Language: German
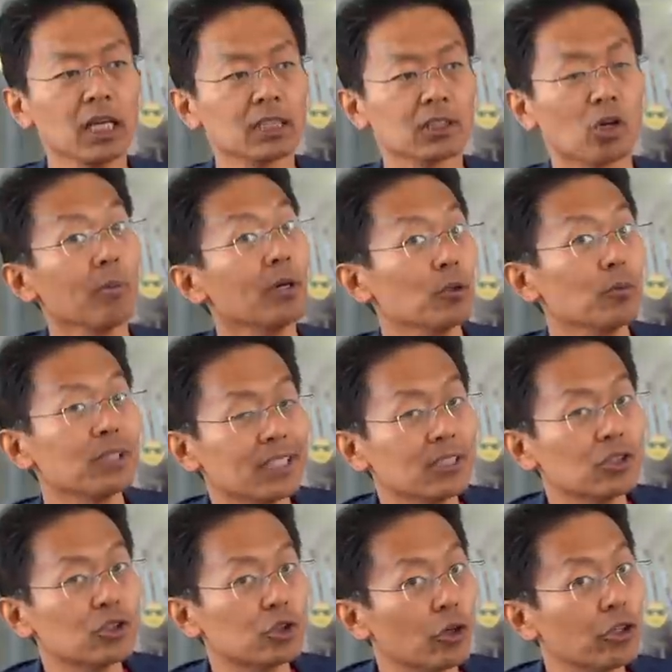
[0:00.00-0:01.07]
Soll man über
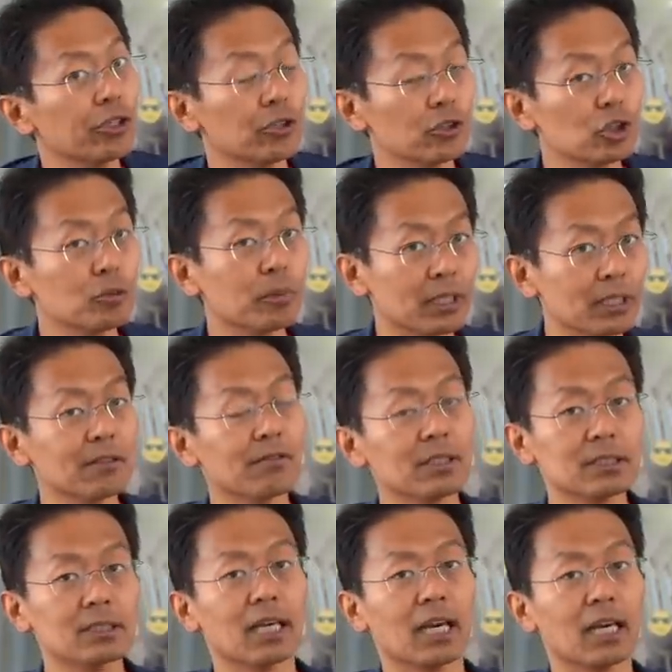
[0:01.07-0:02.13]
jedes Stöckchen springen,
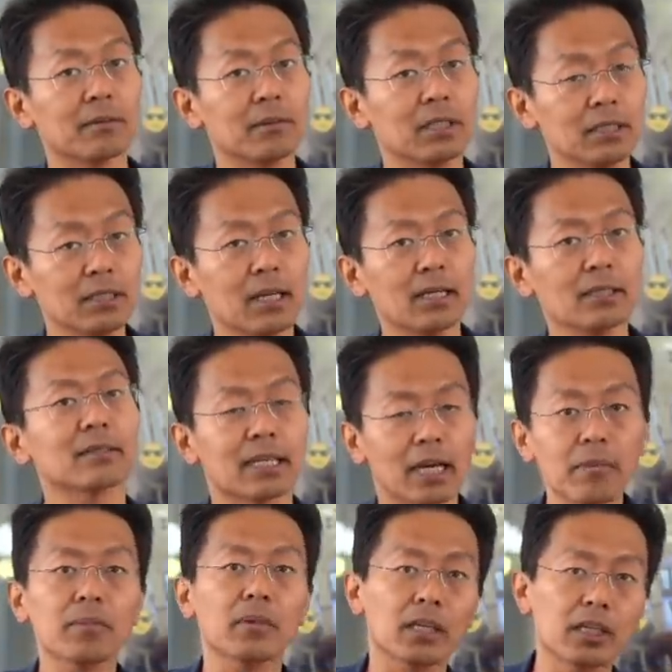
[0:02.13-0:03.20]
was sie einen hinhalten?
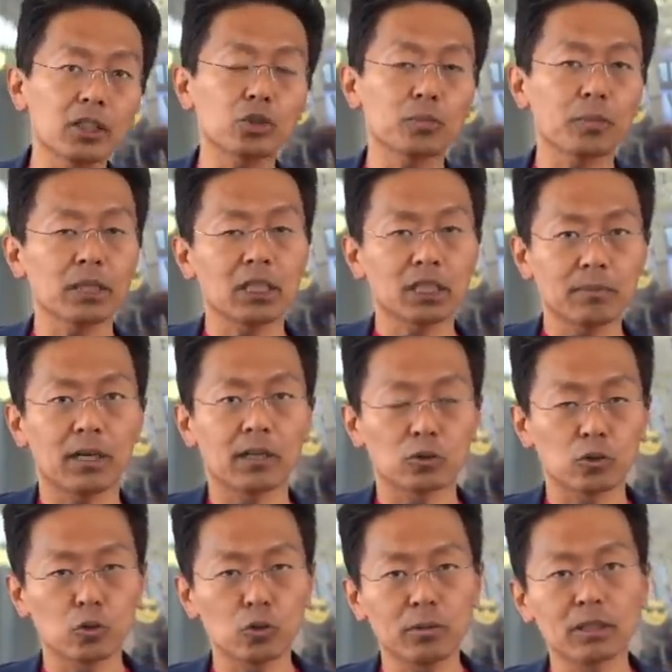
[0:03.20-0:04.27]
Ja, ich springe jetzt mal
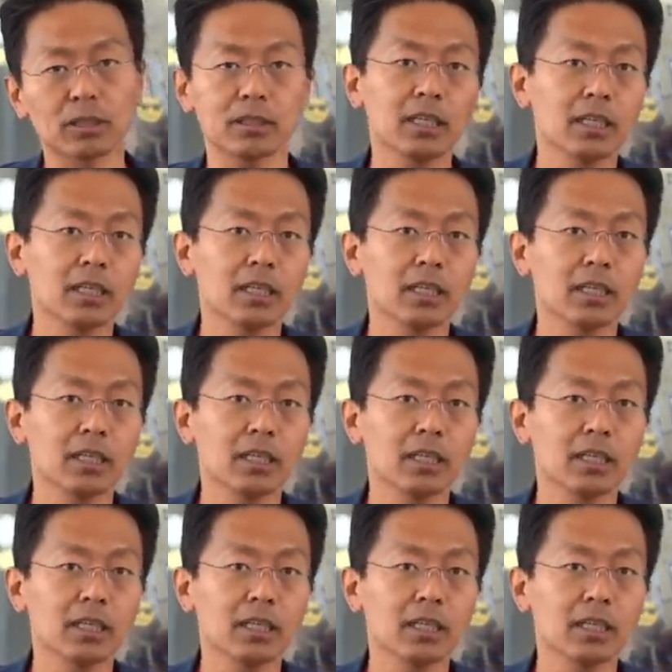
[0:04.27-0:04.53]
drüber, denn